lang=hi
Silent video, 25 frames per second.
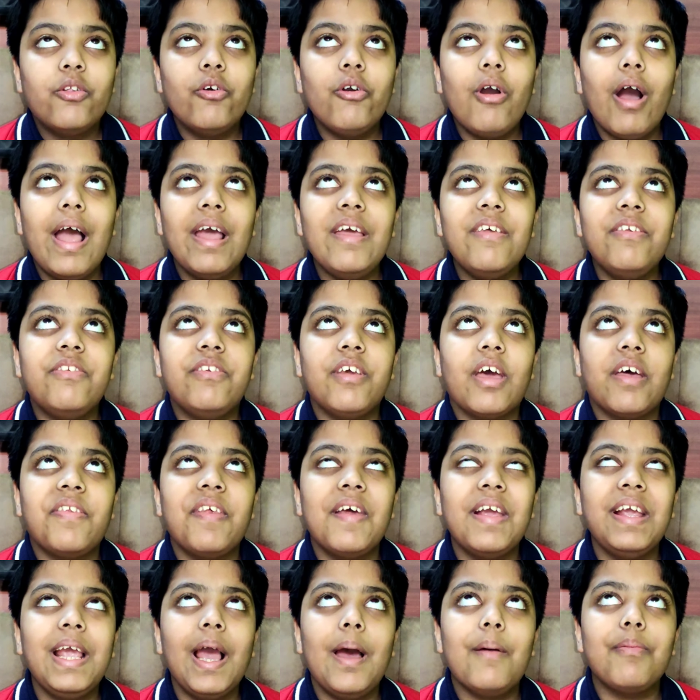तो गाइज
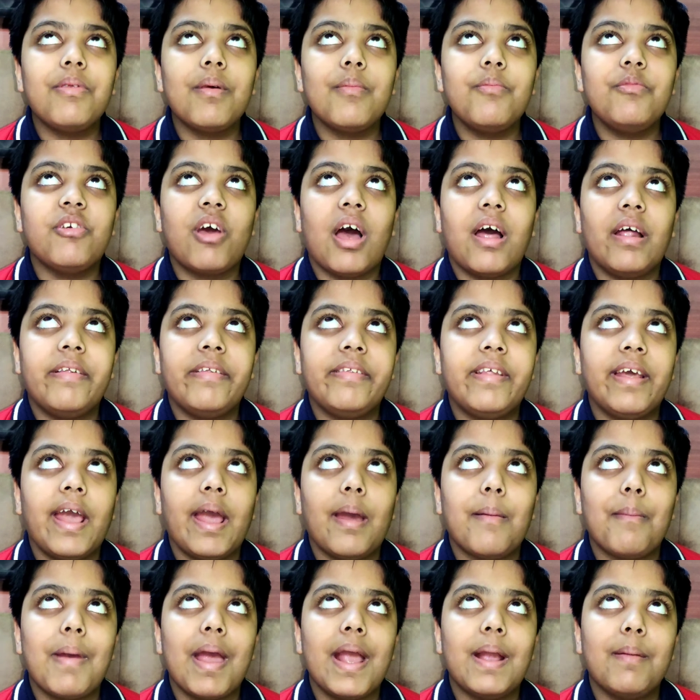जैसा की आप सब
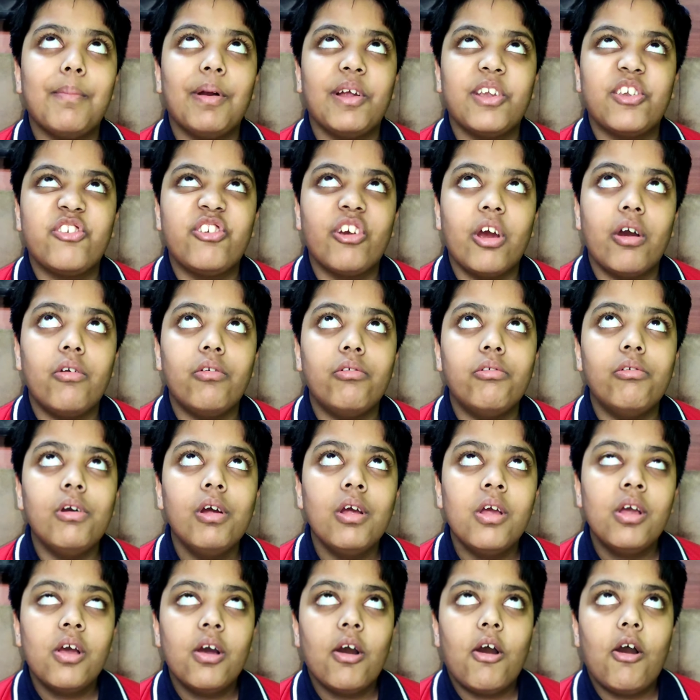जानते हैं मैं एक बच्चा
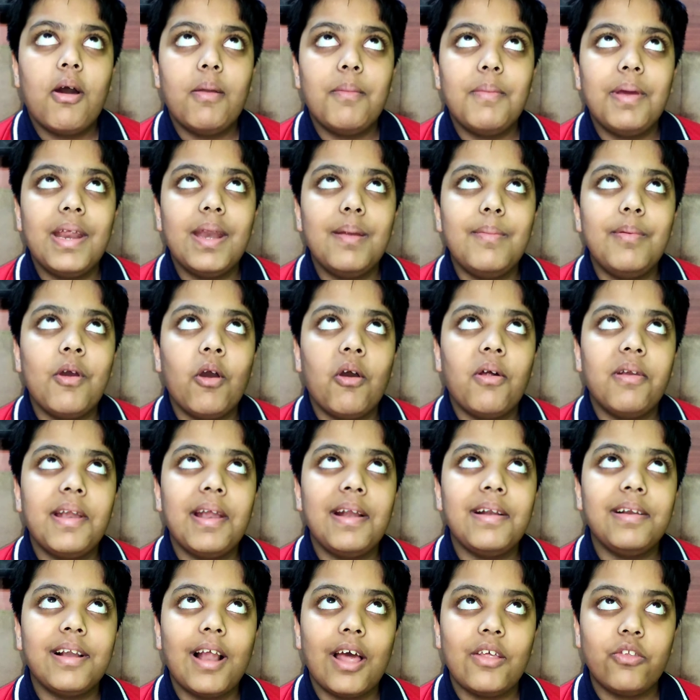हूँ और मेरी भी
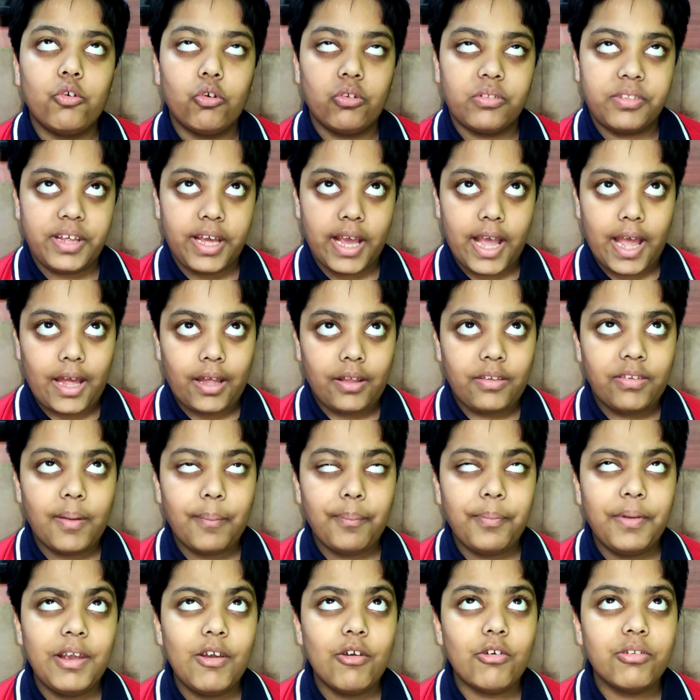ऑनलाइन क्लास होती है
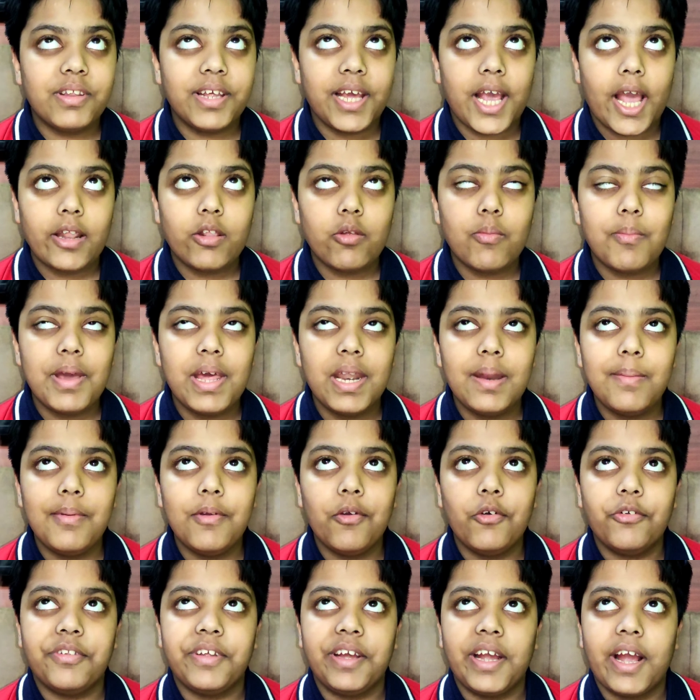सबकी होती है तो मेरी
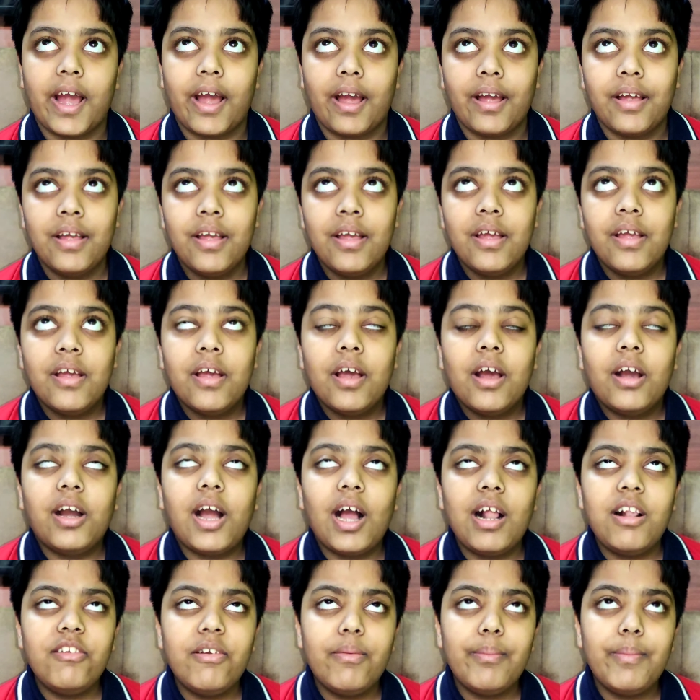भी होती है
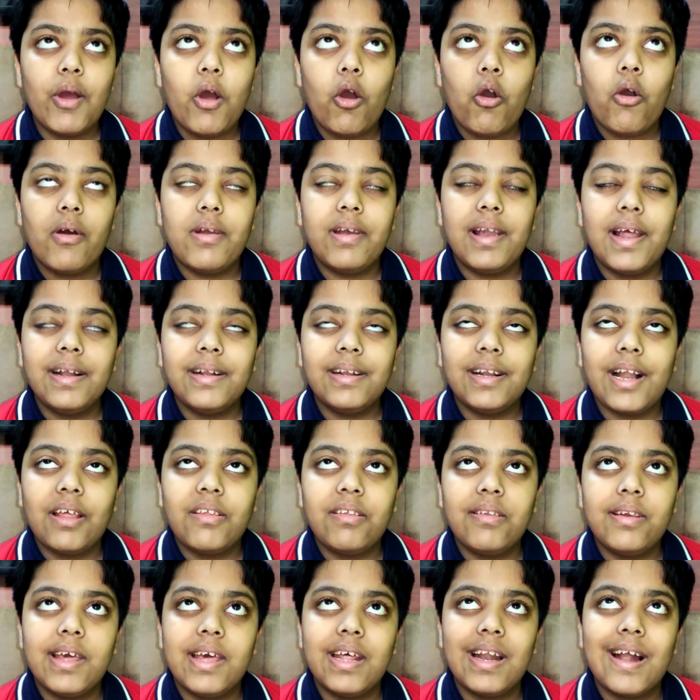कल जब मैं ऑनलाइन
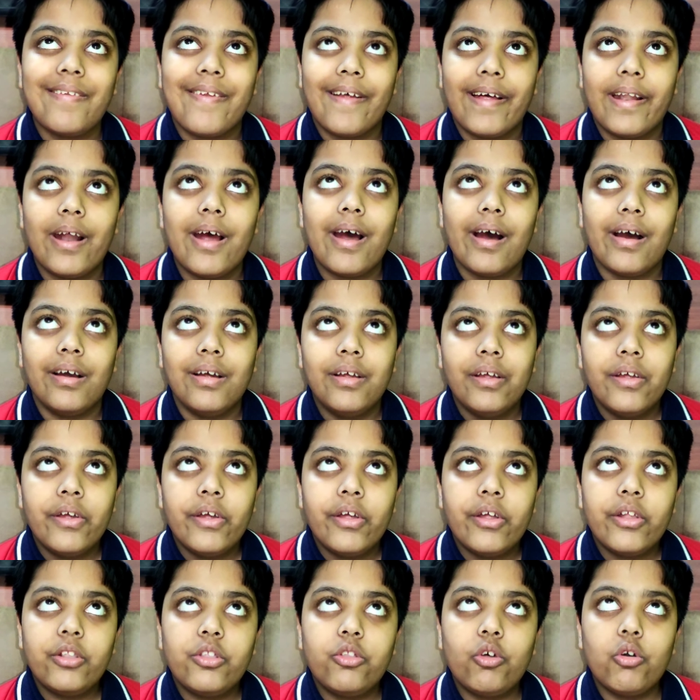क्लास ले रहा था ना
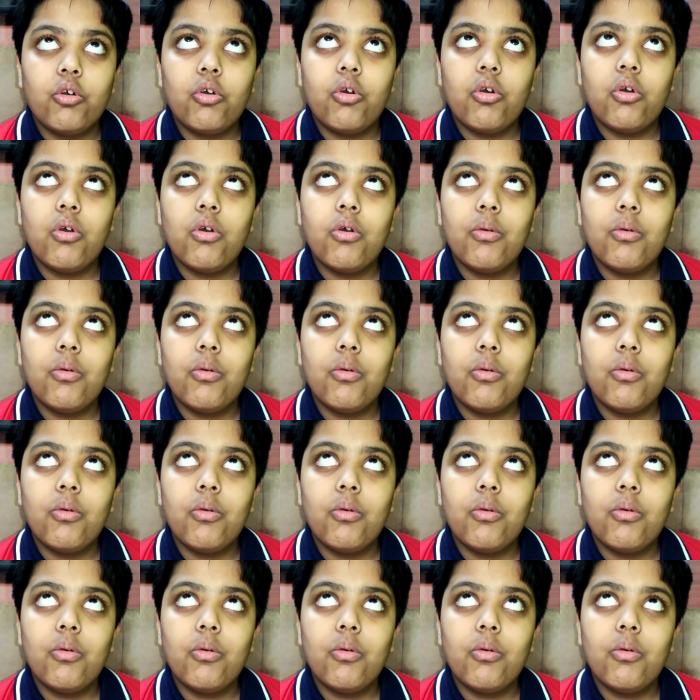तो